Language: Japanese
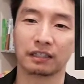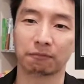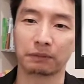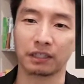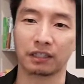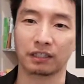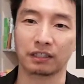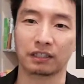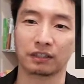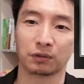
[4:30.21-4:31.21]
やっぱり、
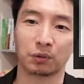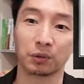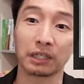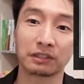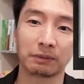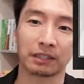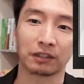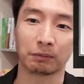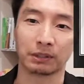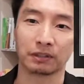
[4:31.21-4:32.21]
そのお客様が
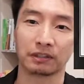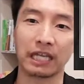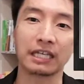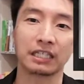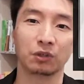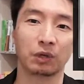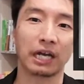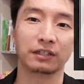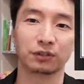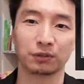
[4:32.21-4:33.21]
例えば代金を
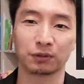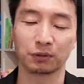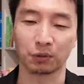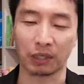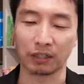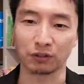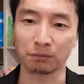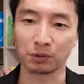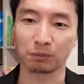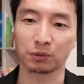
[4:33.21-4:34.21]
回収するとか、
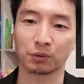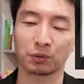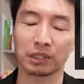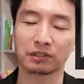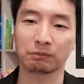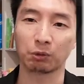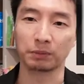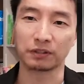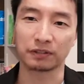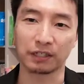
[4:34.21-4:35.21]
そもそもそのお客様を
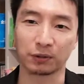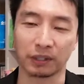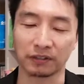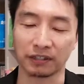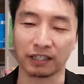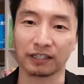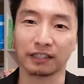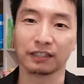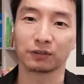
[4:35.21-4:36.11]
見つけるとかですね、